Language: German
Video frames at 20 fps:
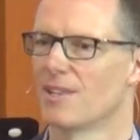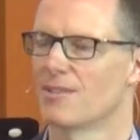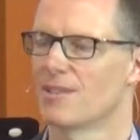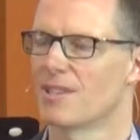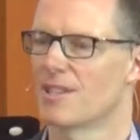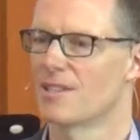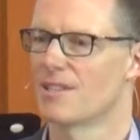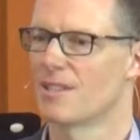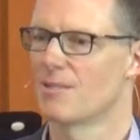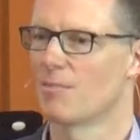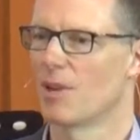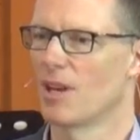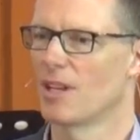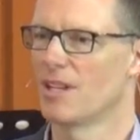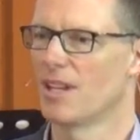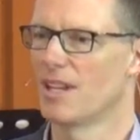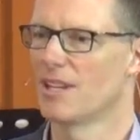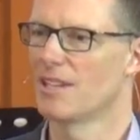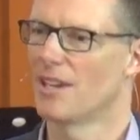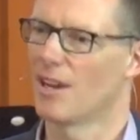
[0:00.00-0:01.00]
Setzt ihm
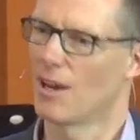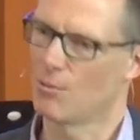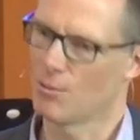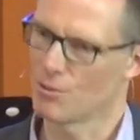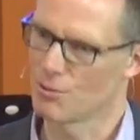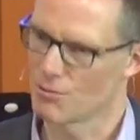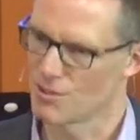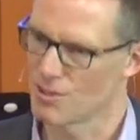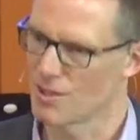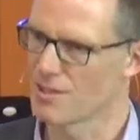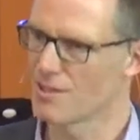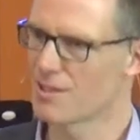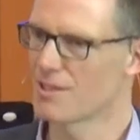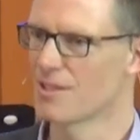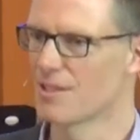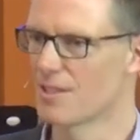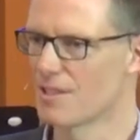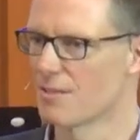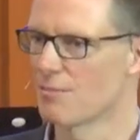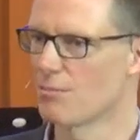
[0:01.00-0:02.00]
ein Ende, aber du sitzt
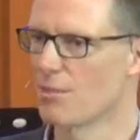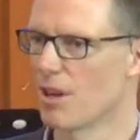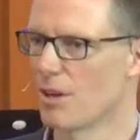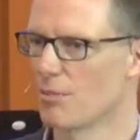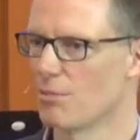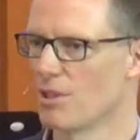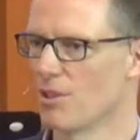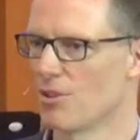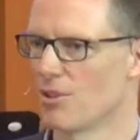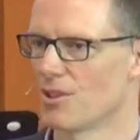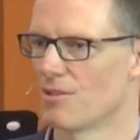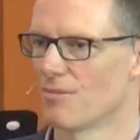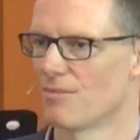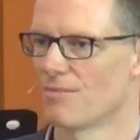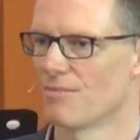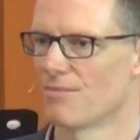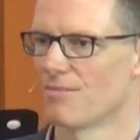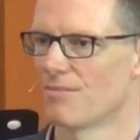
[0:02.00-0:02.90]
in diesem Babylon.